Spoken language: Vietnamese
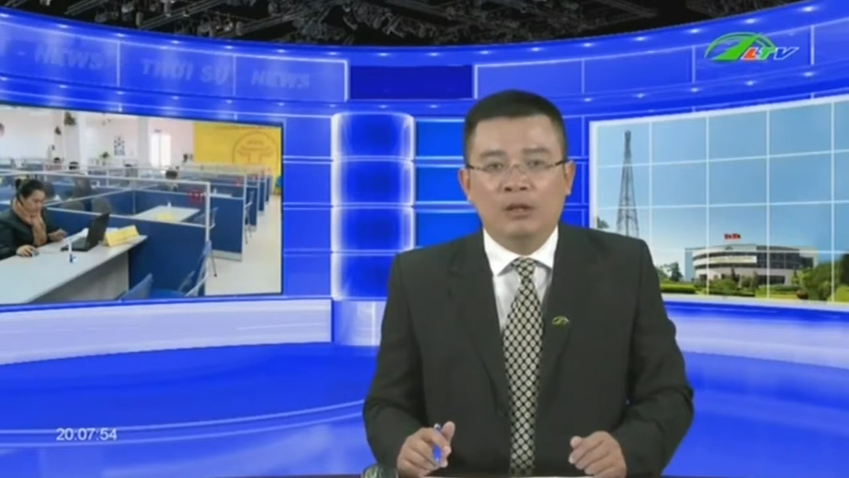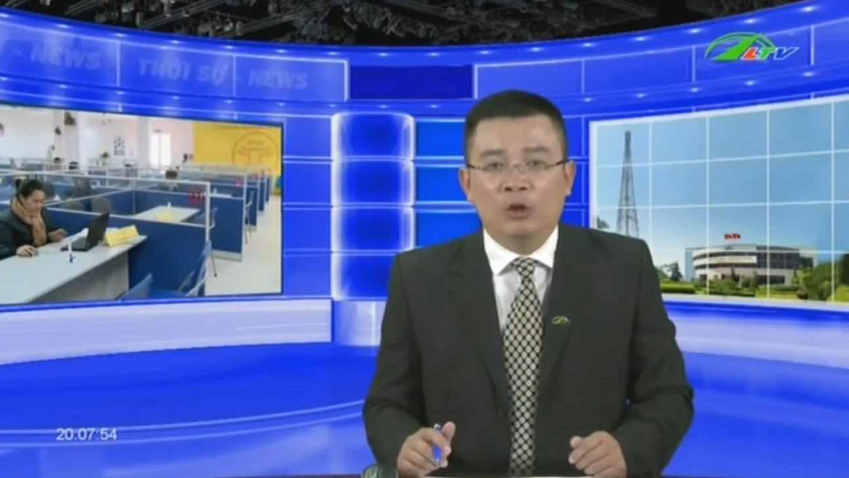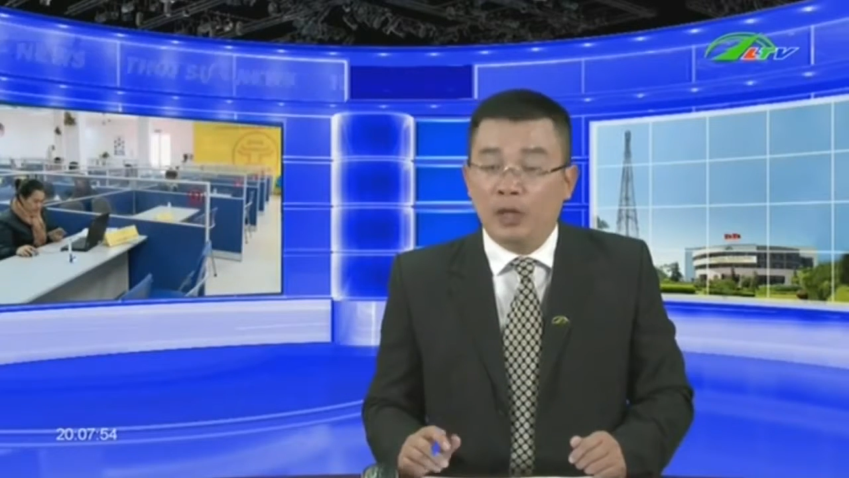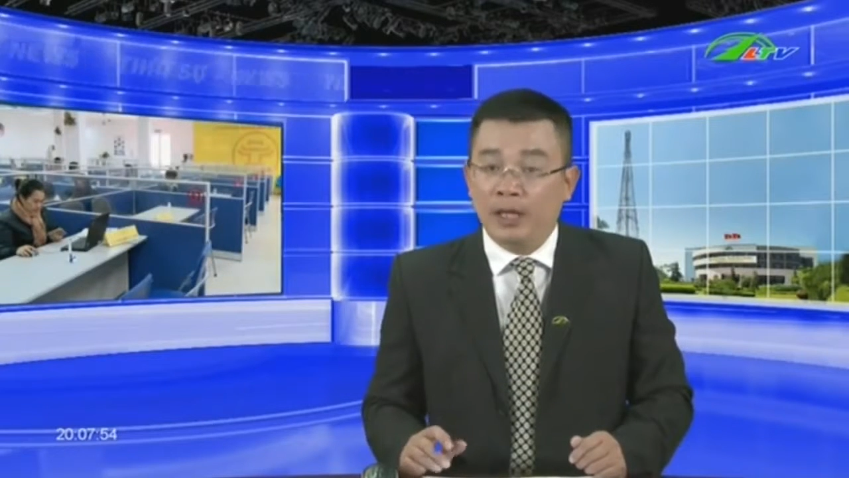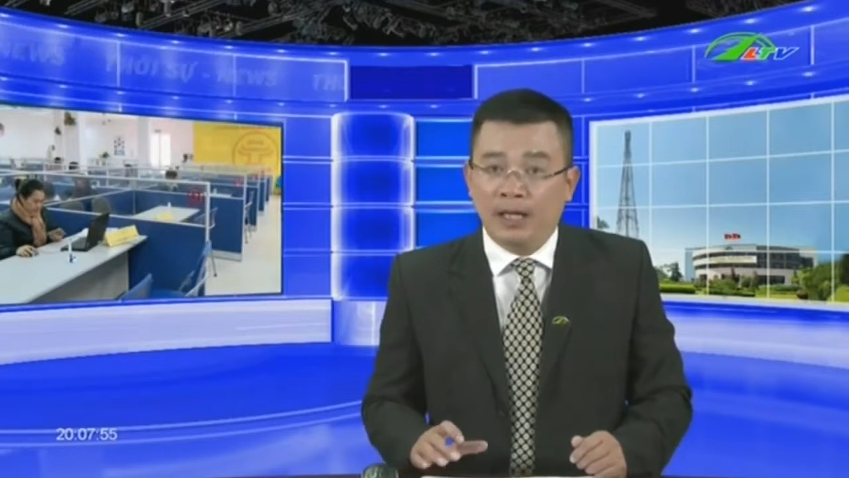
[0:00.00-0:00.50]

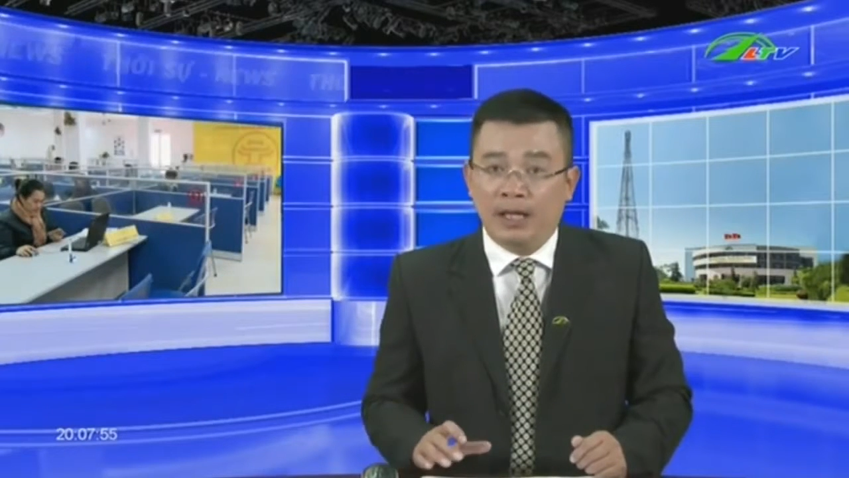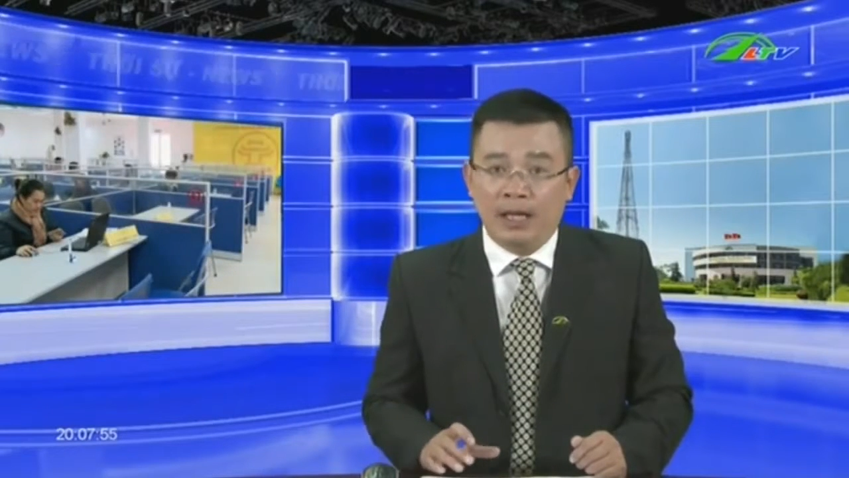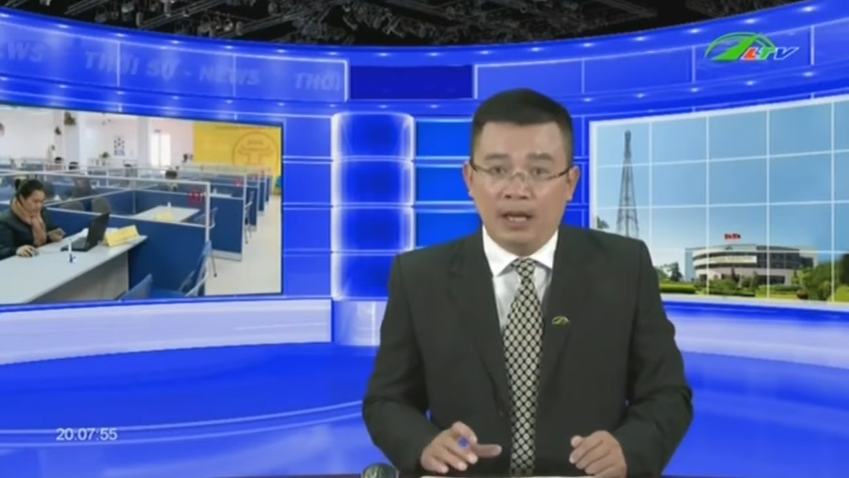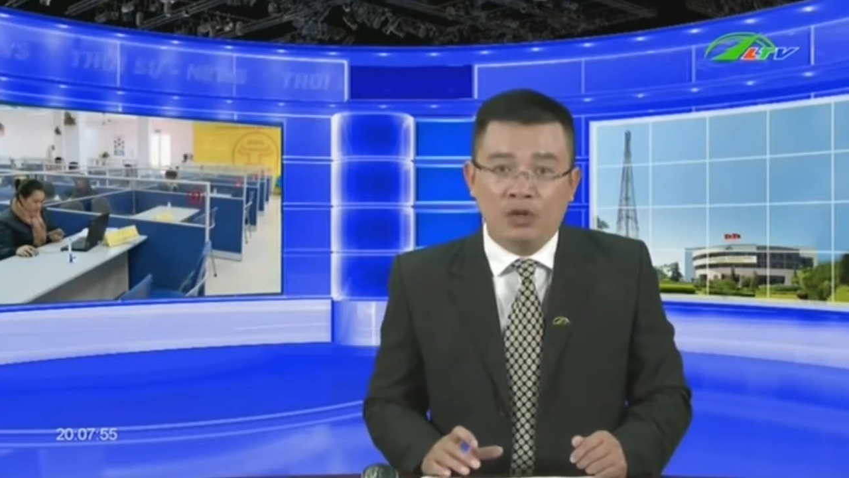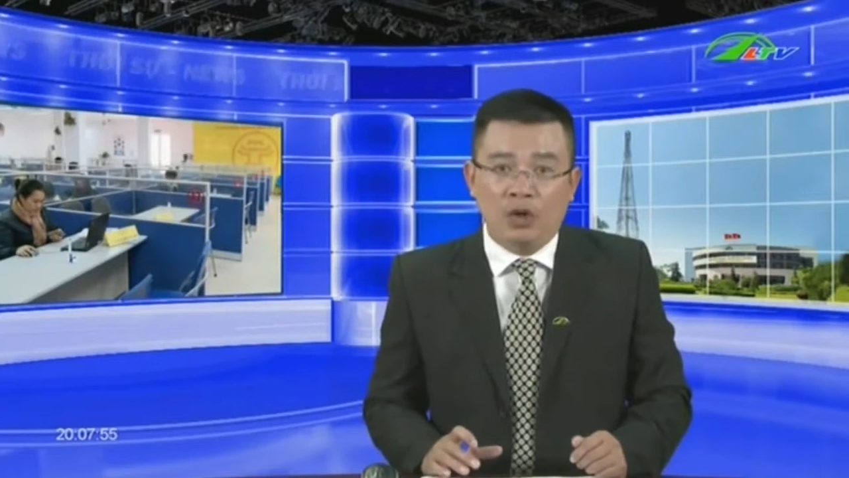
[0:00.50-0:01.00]
Tuy nhiên nghịch lý
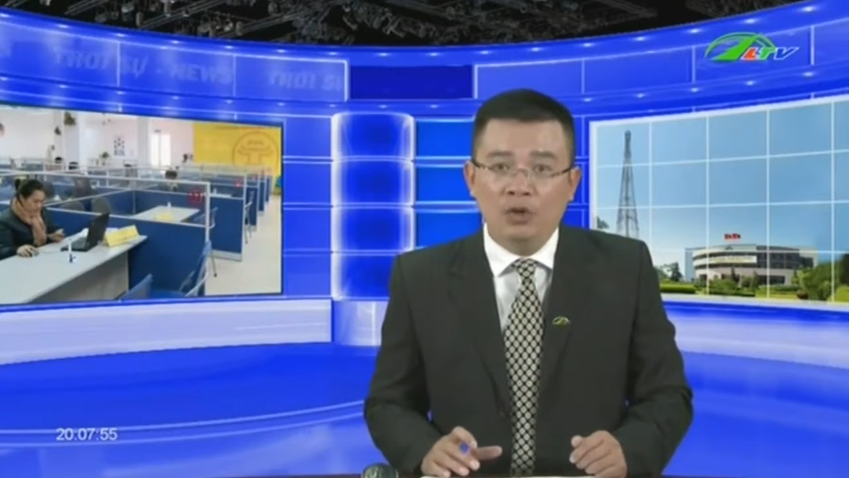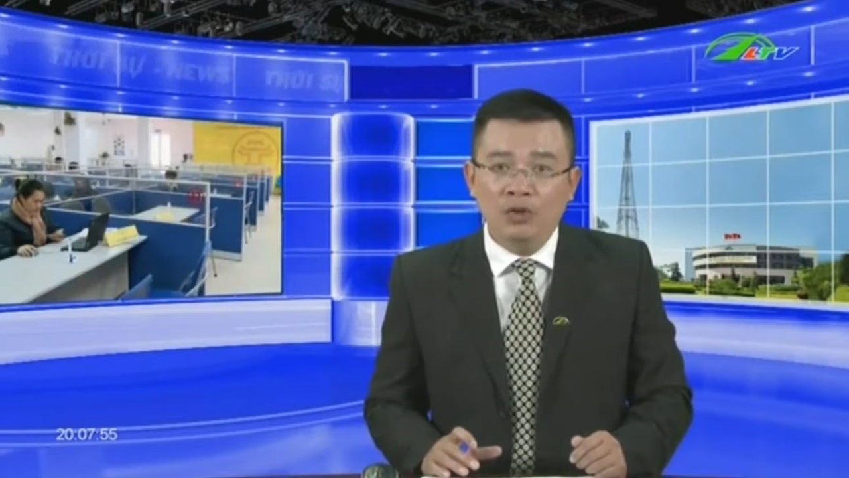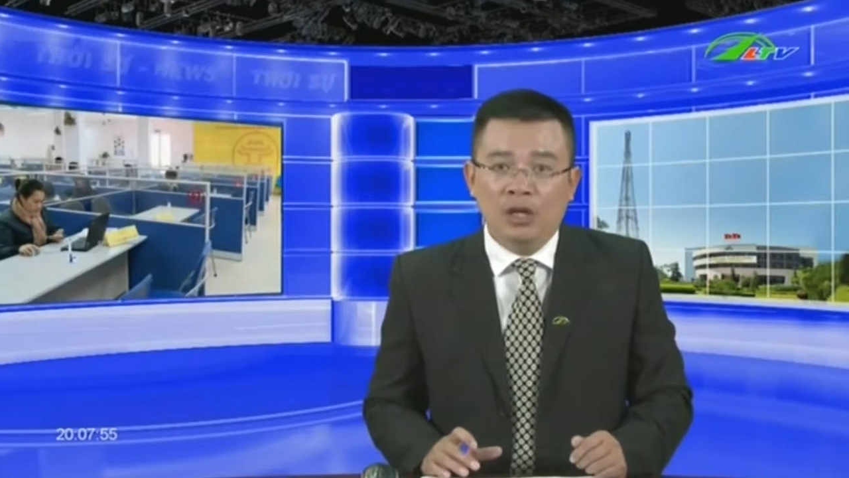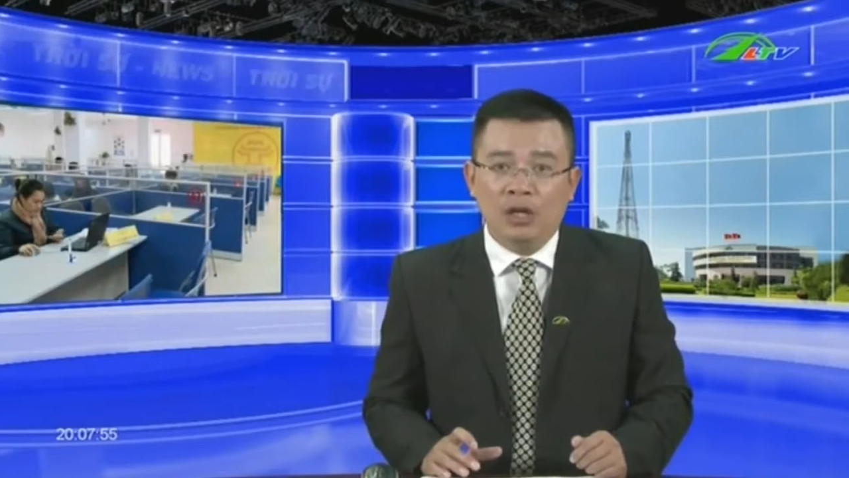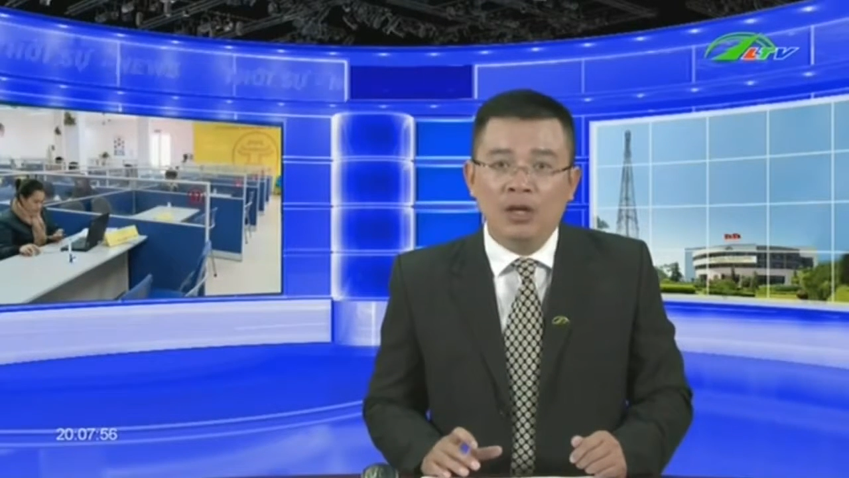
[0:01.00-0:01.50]
ở chỗ,
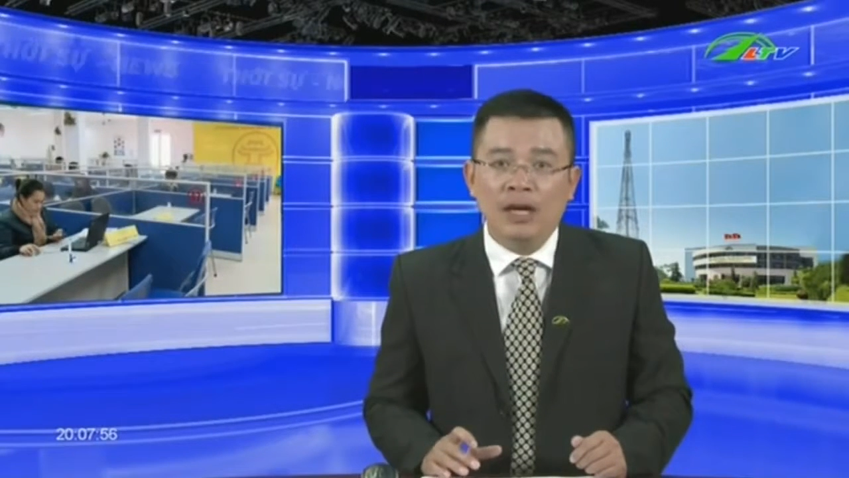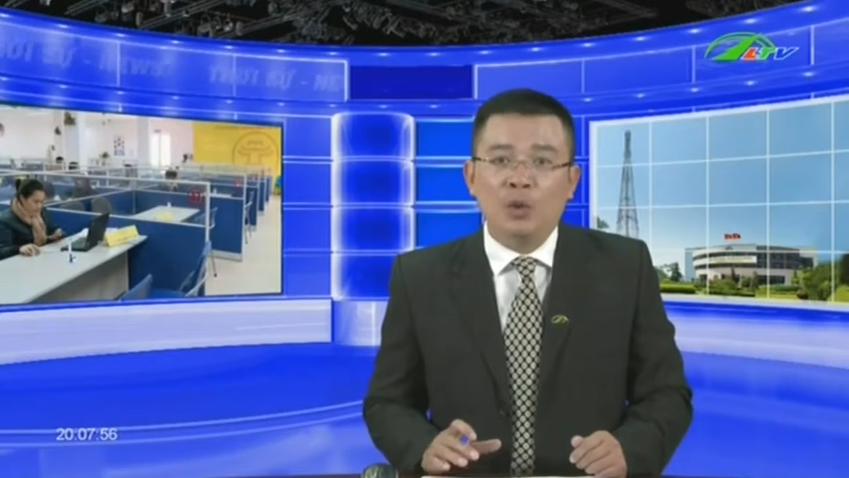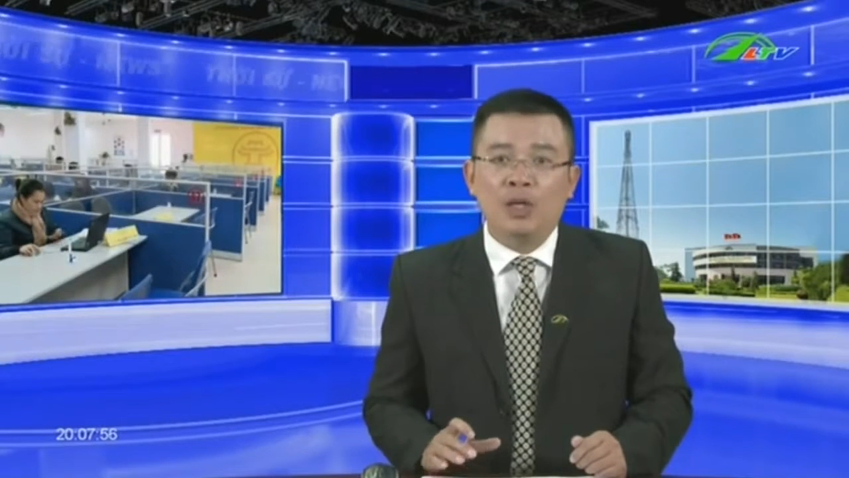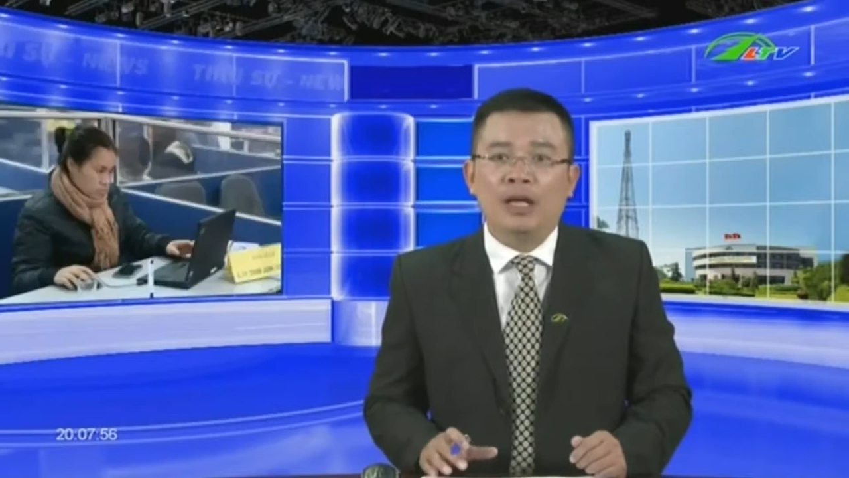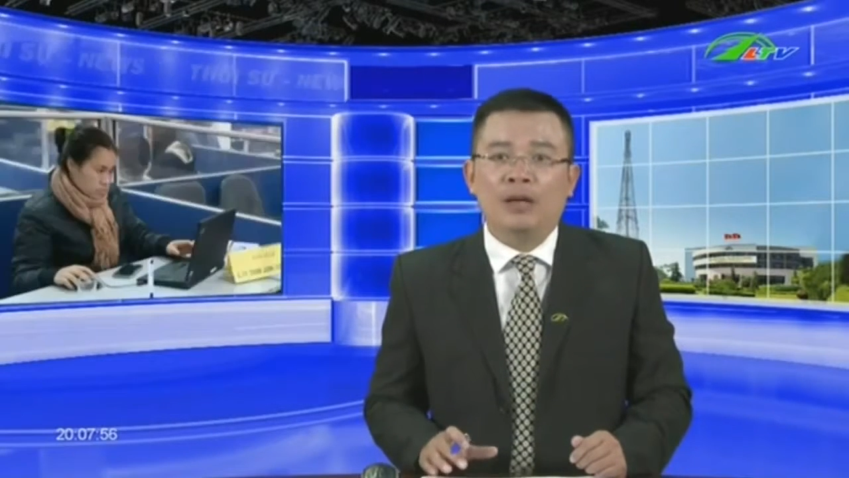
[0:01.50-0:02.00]
đó là
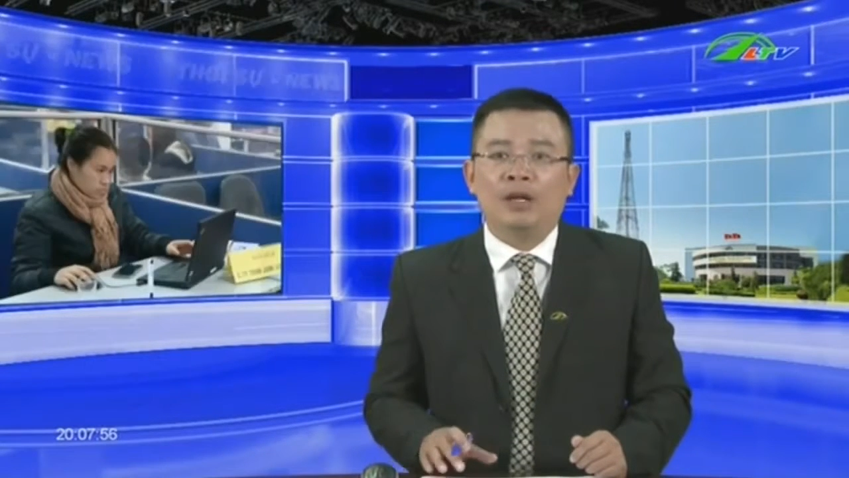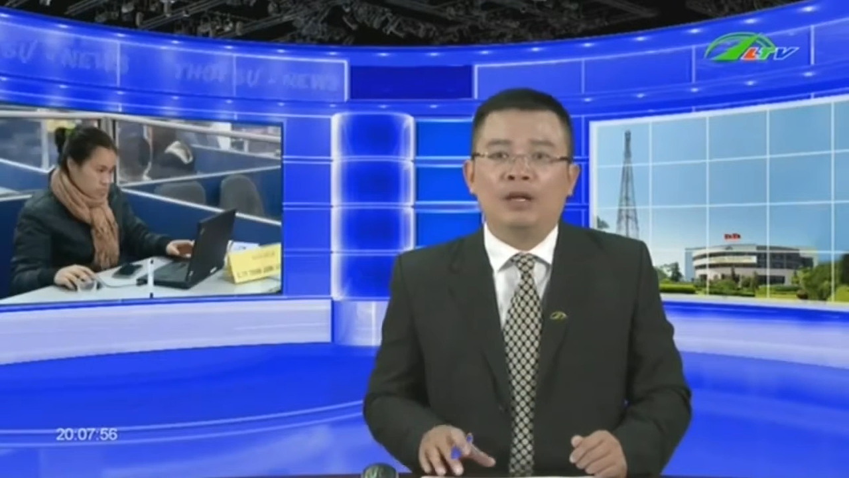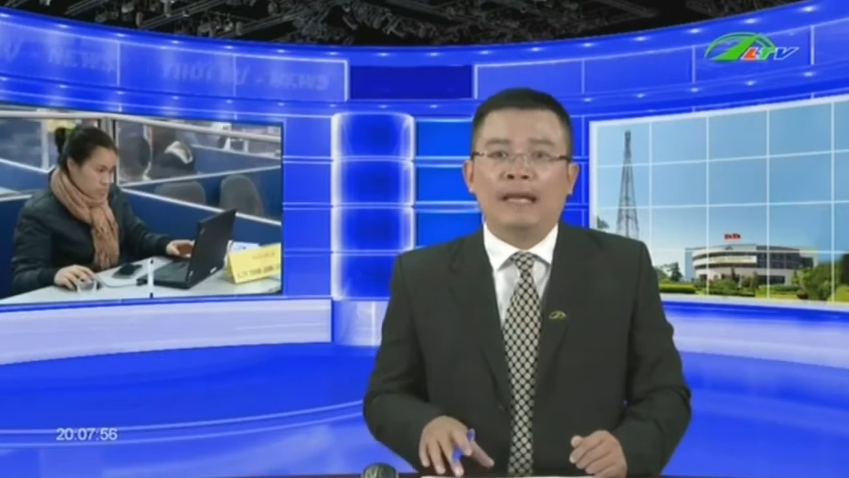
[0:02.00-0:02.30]
doanh nghiệp